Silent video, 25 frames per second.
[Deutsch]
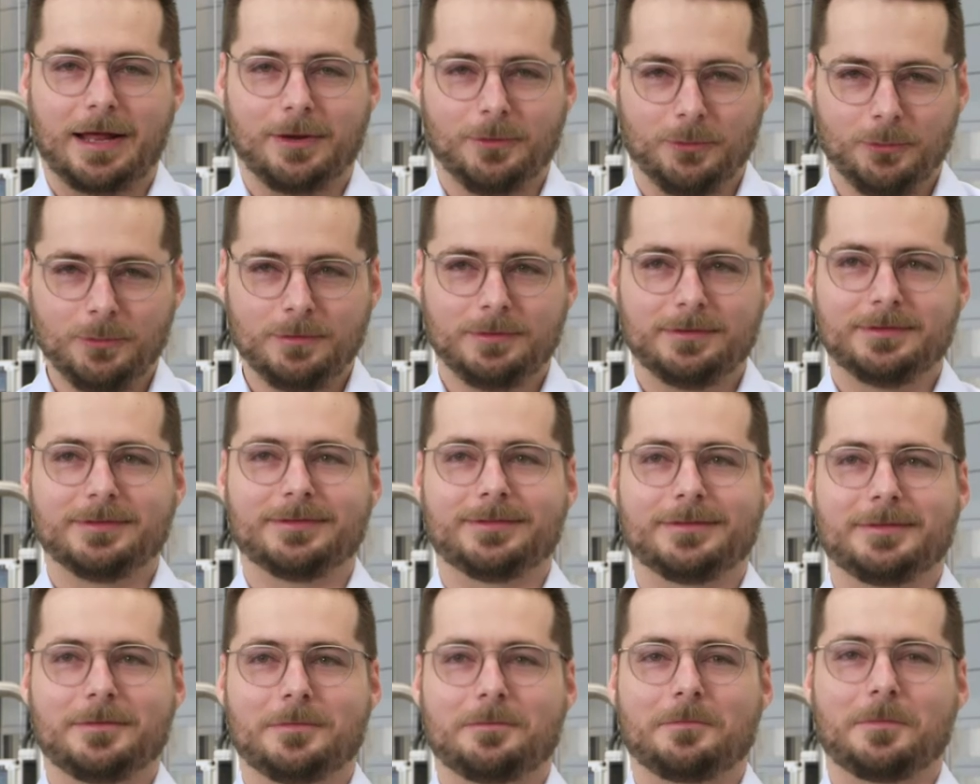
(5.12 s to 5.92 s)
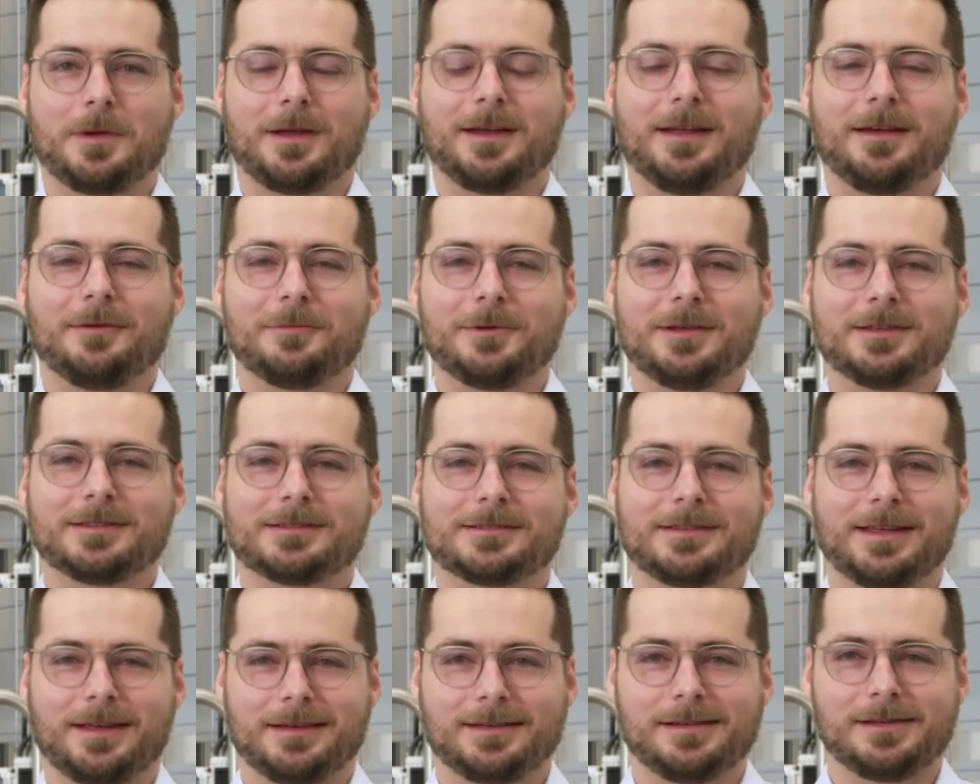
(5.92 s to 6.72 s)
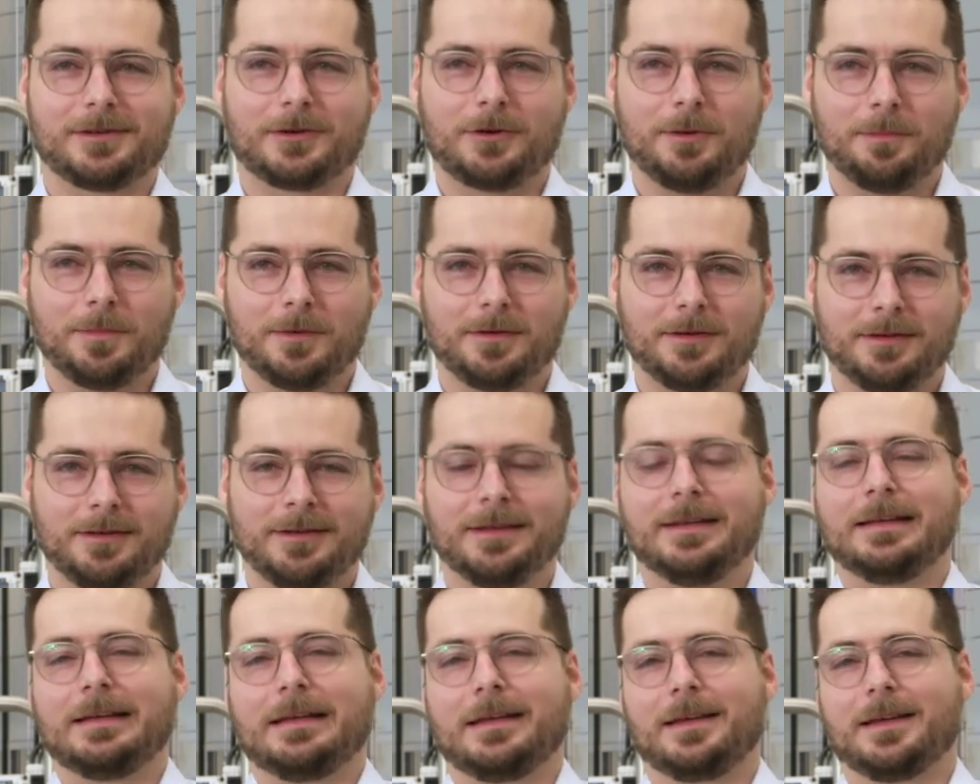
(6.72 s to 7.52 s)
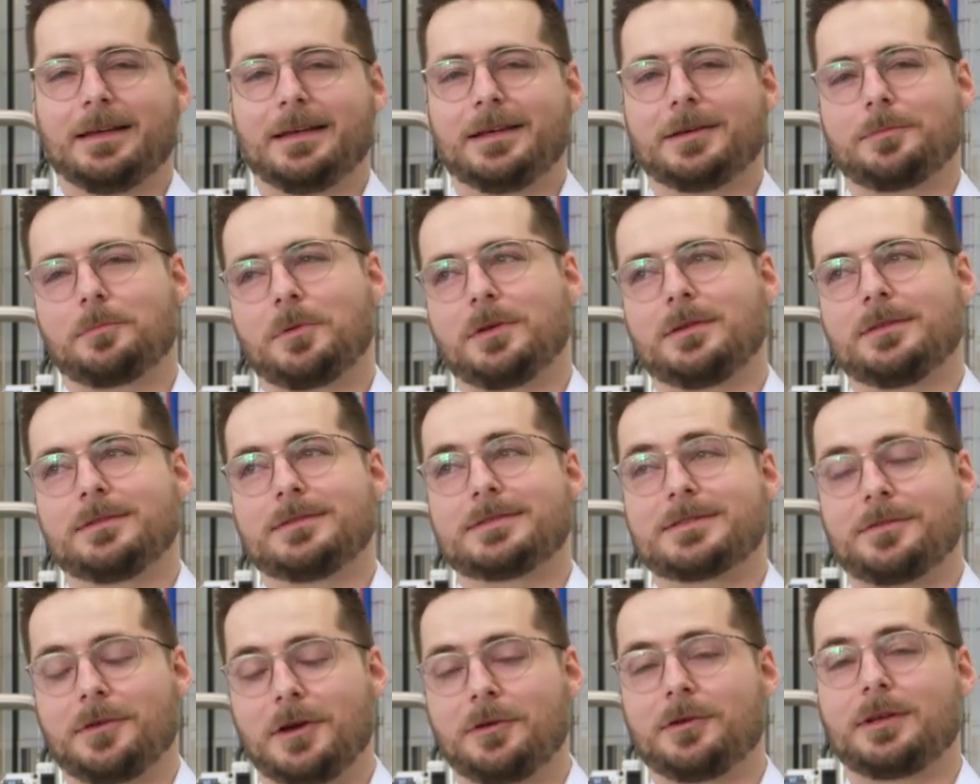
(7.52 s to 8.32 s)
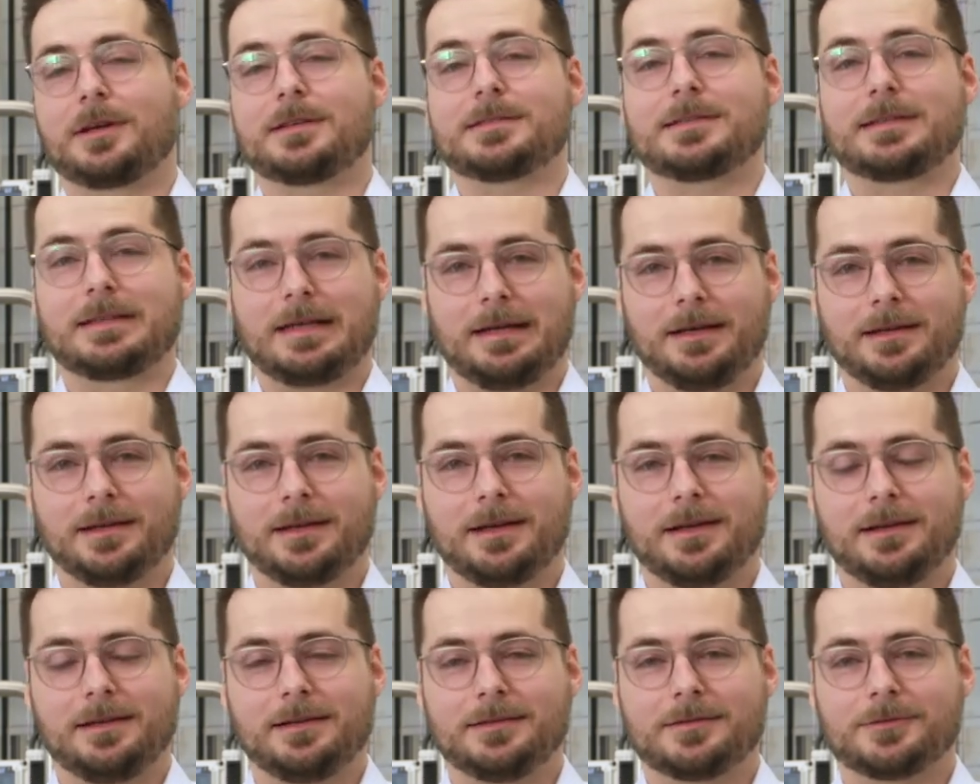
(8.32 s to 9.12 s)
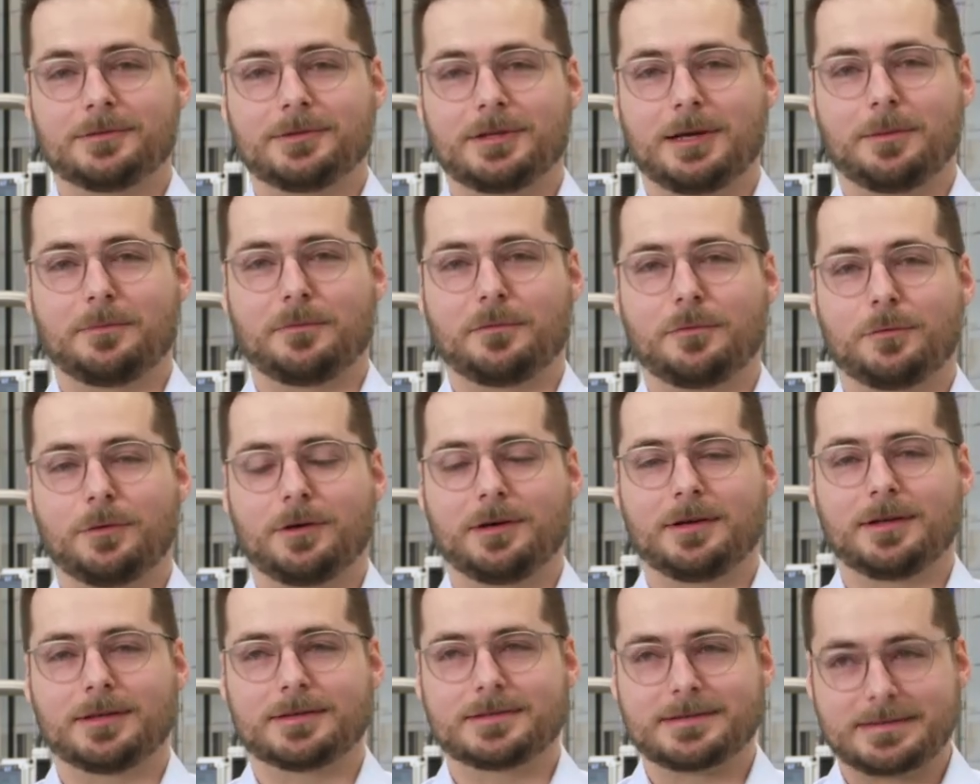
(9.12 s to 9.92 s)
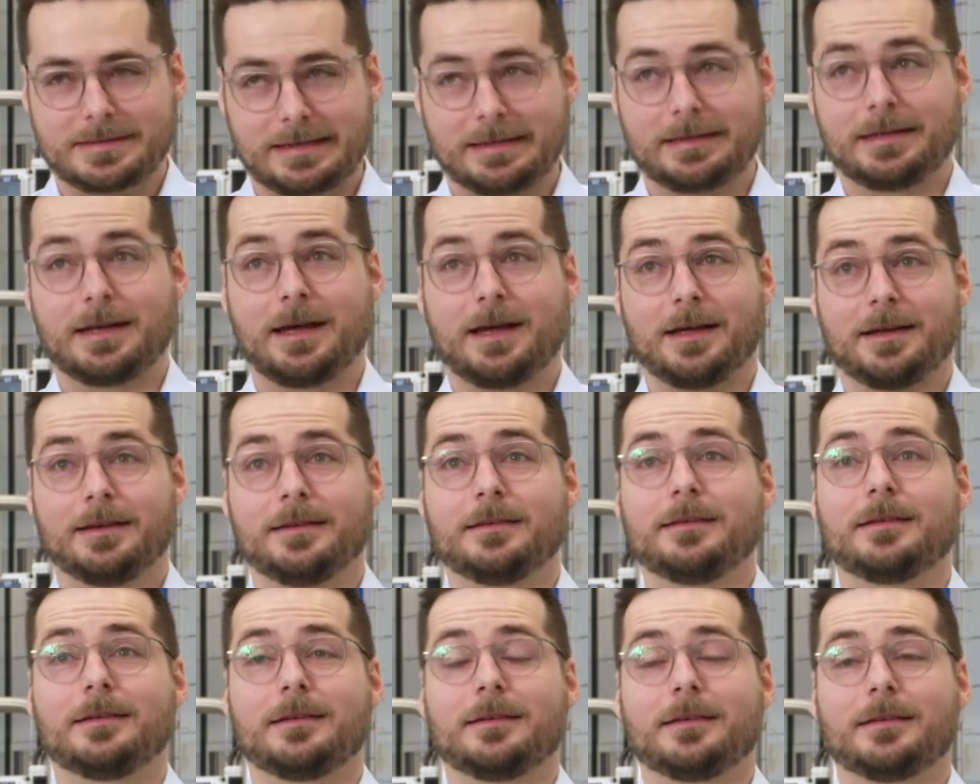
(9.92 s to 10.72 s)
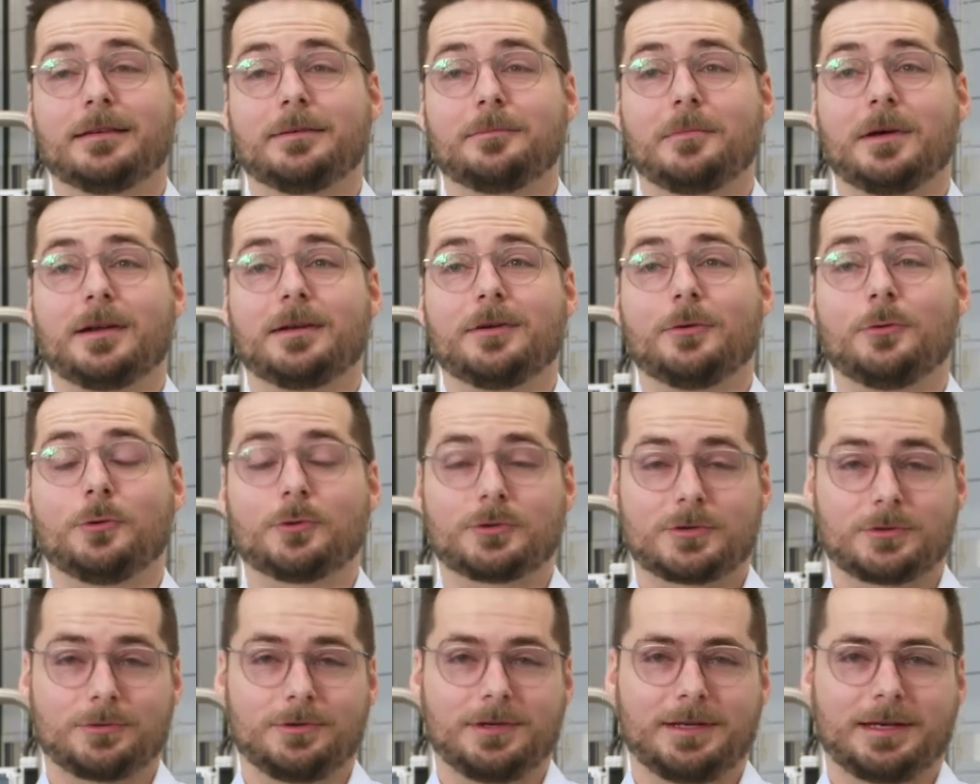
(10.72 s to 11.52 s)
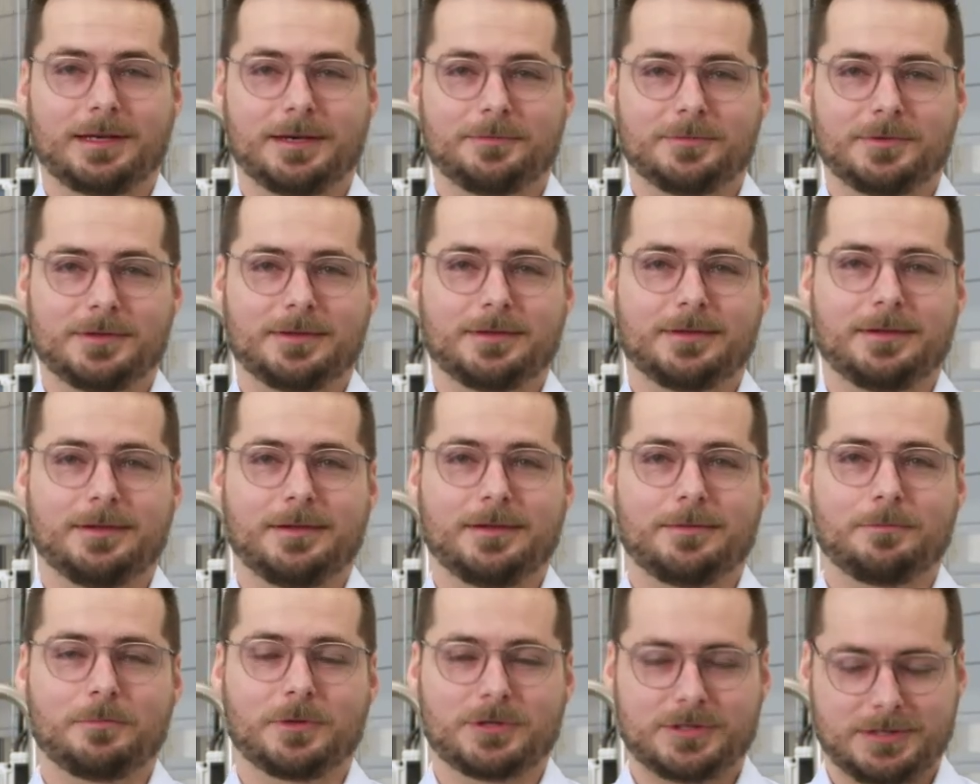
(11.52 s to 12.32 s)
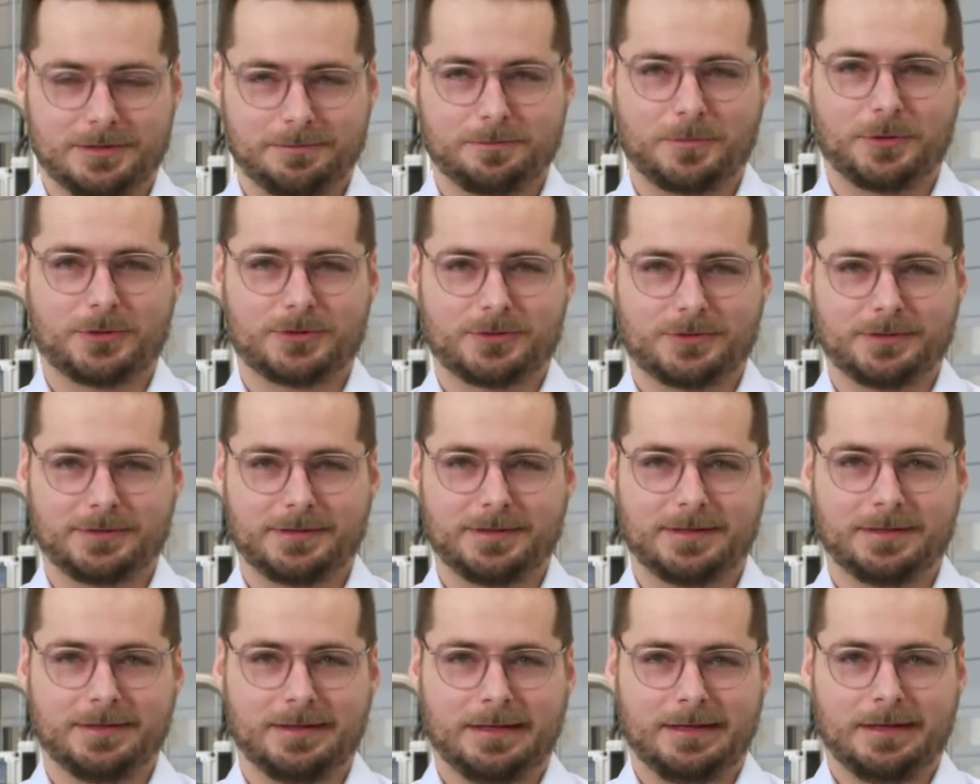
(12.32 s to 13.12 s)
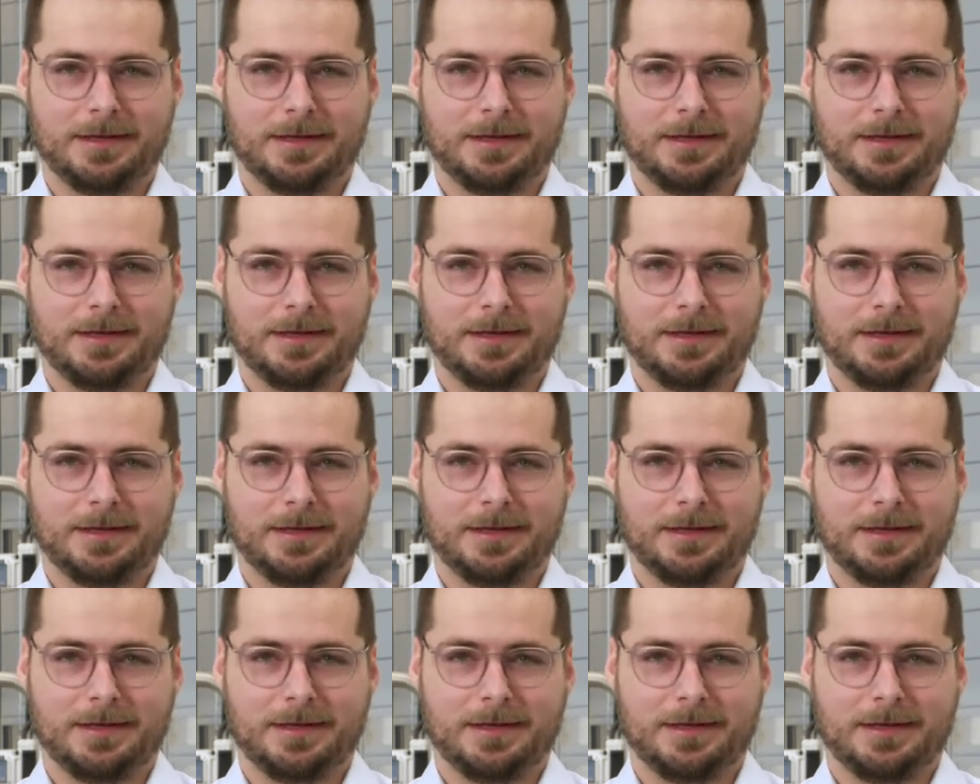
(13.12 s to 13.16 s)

hallo, mein Name ist Daniel Gropper. Ich bin 32 Jahre alt und habe vor zehn Jahren ähm, an der Hochschule Kempten Maschinenbau studiert.